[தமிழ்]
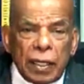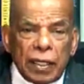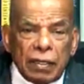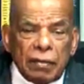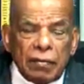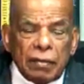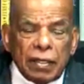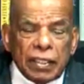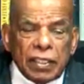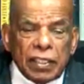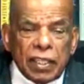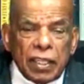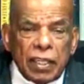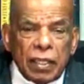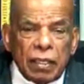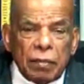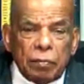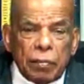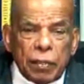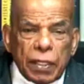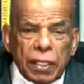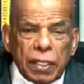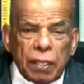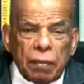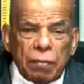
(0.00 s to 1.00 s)
பலவற்றிலே
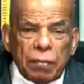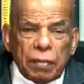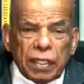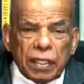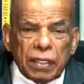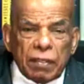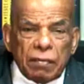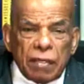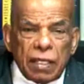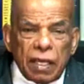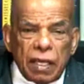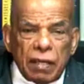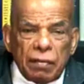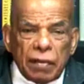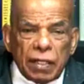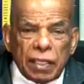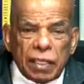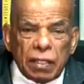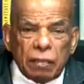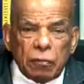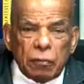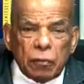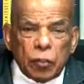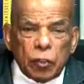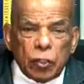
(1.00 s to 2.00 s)
பெரிய பதவியில்
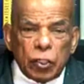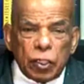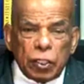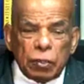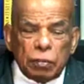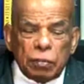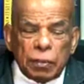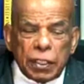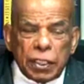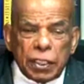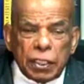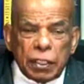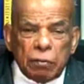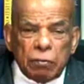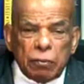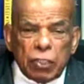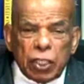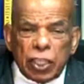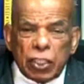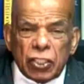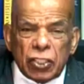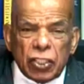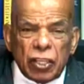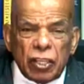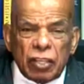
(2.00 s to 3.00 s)
வைத்தபோது இது பற்றிய
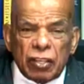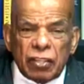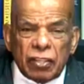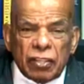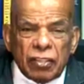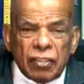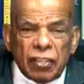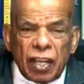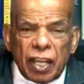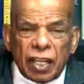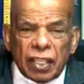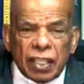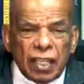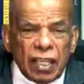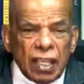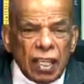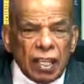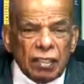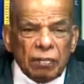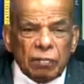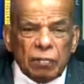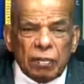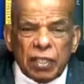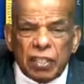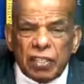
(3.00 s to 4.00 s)
முயற்சிகள் எடுத்தார்கள்
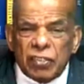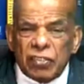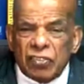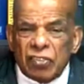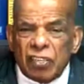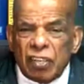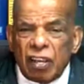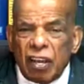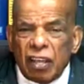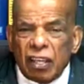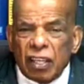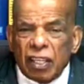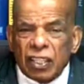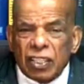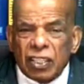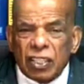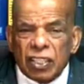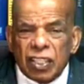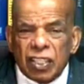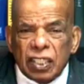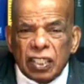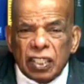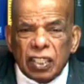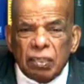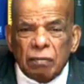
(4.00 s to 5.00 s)
அது பெருசாக
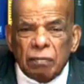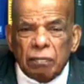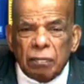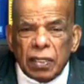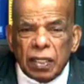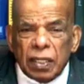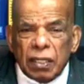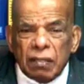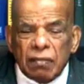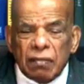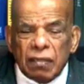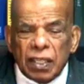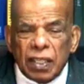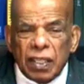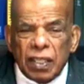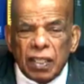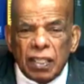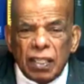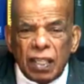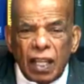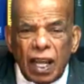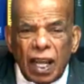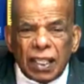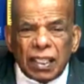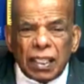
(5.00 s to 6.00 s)
செய்யப்படவில்லை
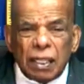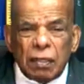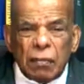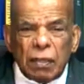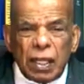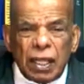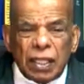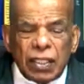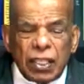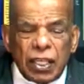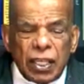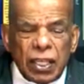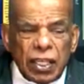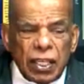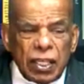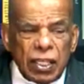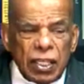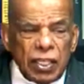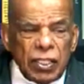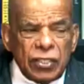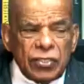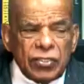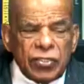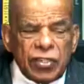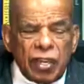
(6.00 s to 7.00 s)
அதே மாதிரி
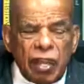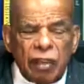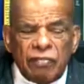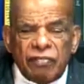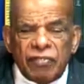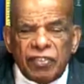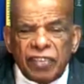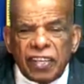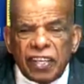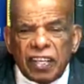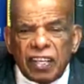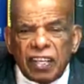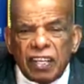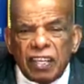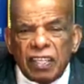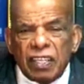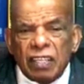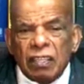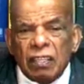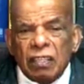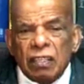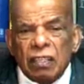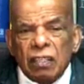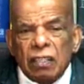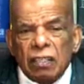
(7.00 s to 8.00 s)
ஈஸ்ட்
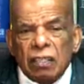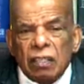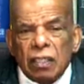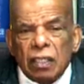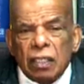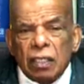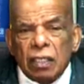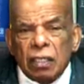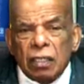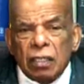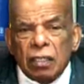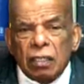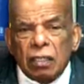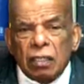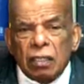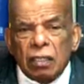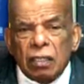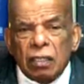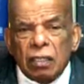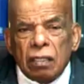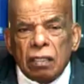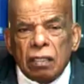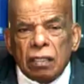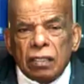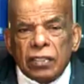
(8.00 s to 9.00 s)
ஆப்பிரிக்கன்
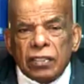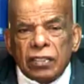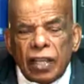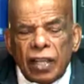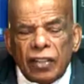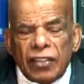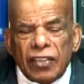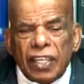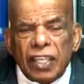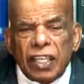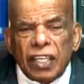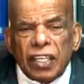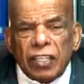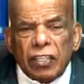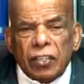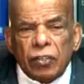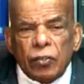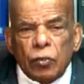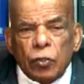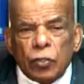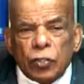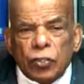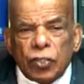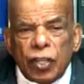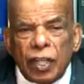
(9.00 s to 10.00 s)
சந்தை என்று
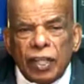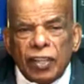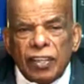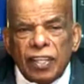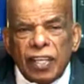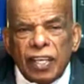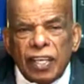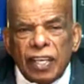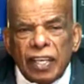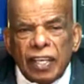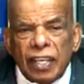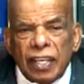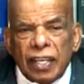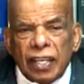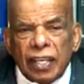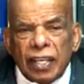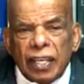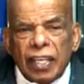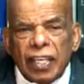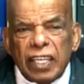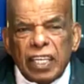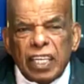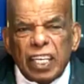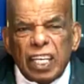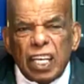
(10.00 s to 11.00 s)
ஒரு சந்தையை
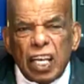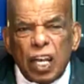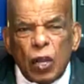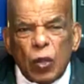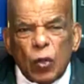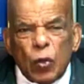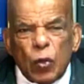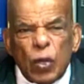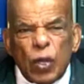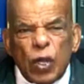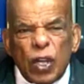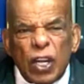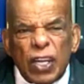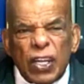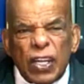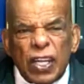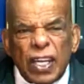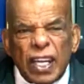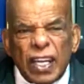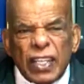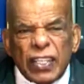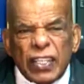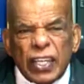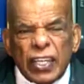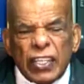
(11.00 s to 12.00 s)
கெனியா
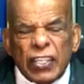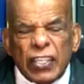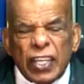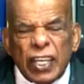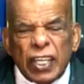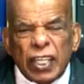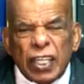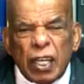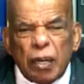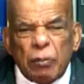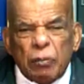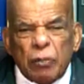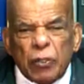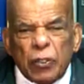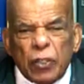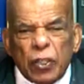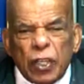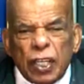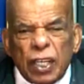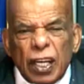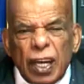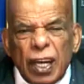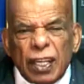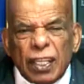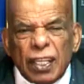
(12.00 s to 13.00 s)
உகண்டா டென்ஷனியா
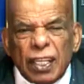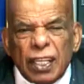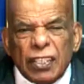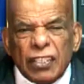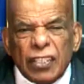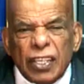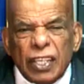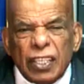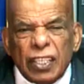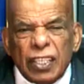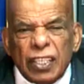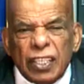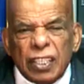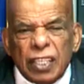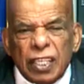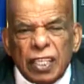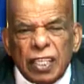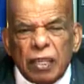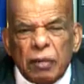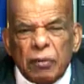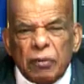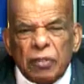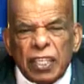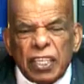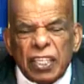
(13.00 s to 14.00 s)
போன்ற நாடுகள் சேர்ந்து
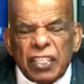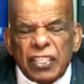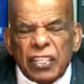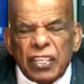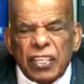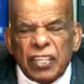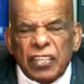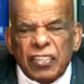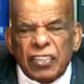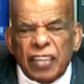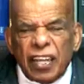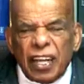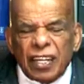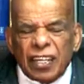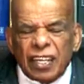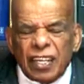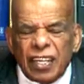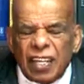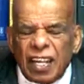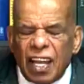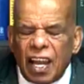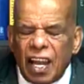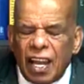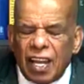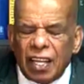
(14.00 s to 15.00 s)
செய்ய முயற்சி
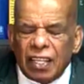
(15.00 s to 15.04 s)
எடுத்தார்கள்